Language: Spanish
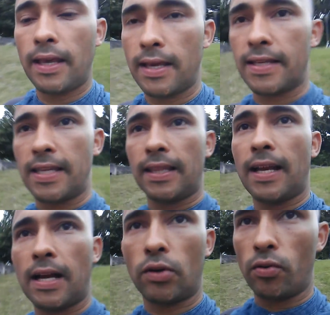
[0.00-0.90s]
y así
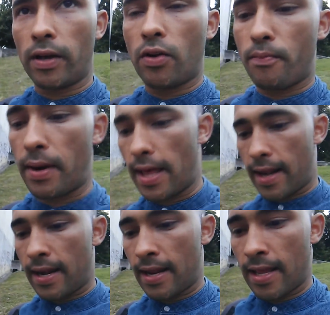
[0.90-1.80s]
tenga con qué comprar
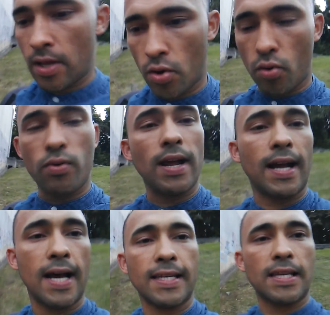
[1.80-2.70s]
una
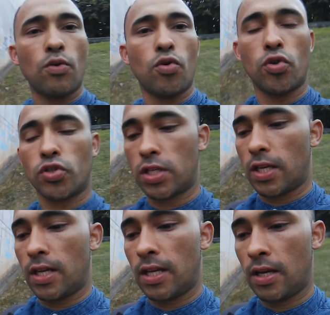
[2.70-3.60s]
casa, un coche,